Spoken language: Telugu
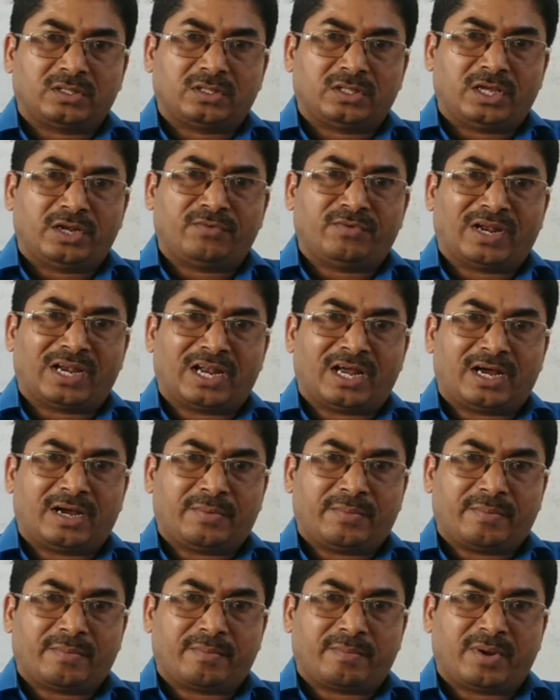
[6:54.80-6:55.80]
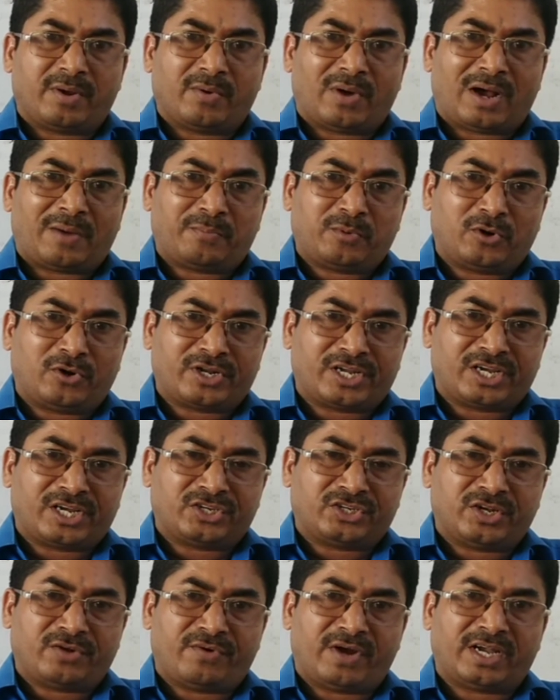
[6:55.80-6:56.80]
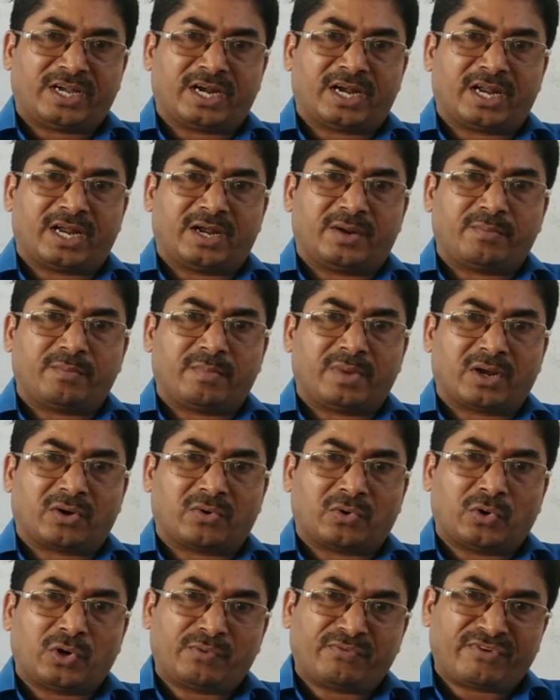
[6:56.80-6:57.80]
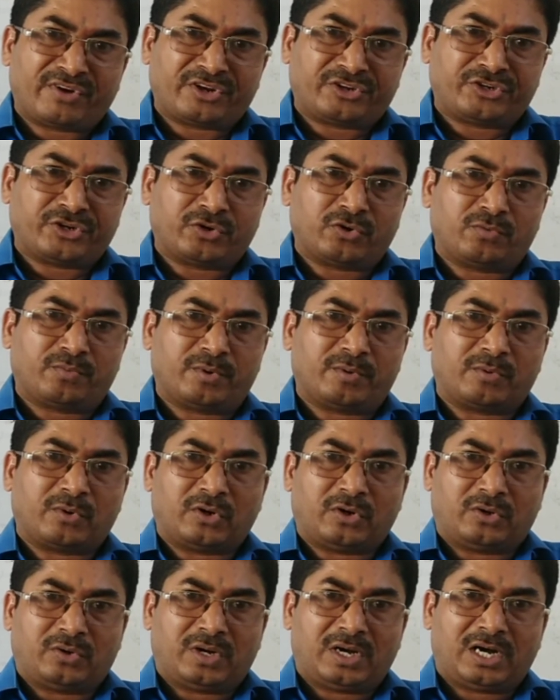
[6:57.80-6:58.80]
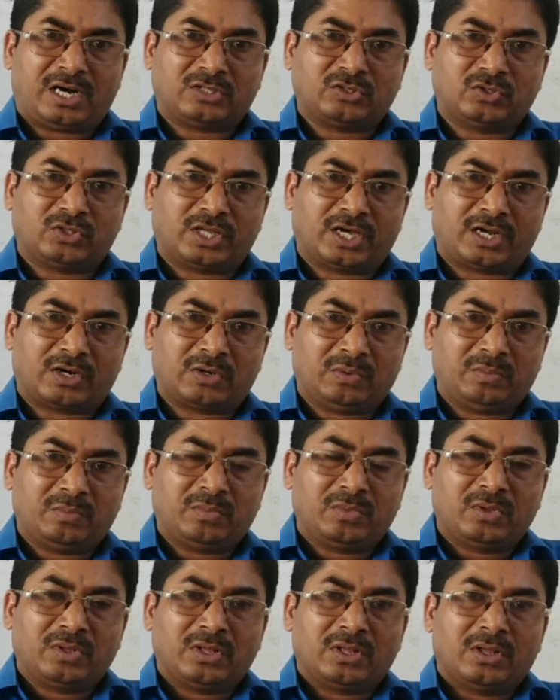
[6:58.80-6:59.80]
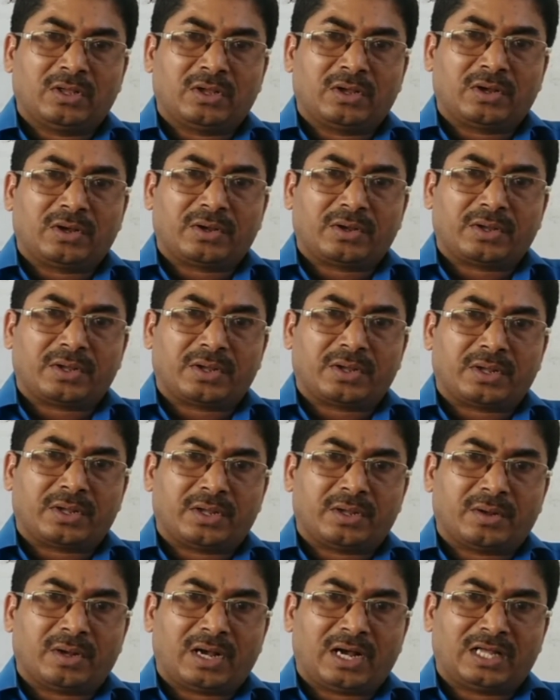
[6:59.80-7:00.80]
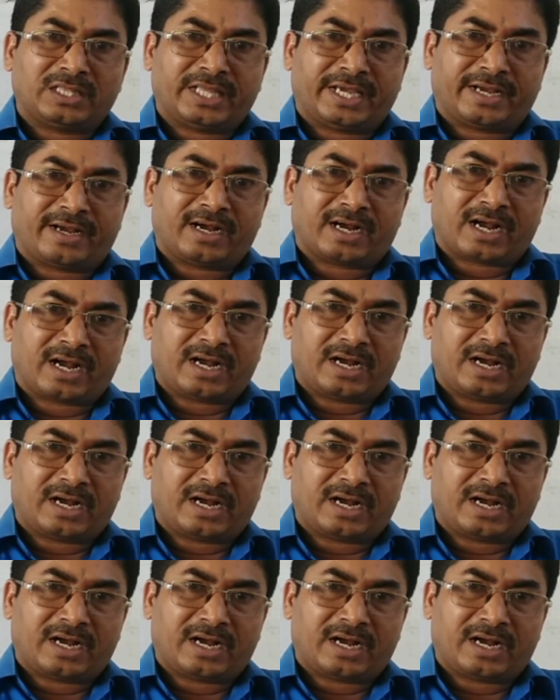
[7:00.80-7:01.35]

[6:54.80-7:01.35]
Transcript: దీనివల్ల మేము అప్లోడ్ చేసిన వెంటనే మీకు నోటిఫికేషన్ రూపంలో అందుతారు అంతేగాక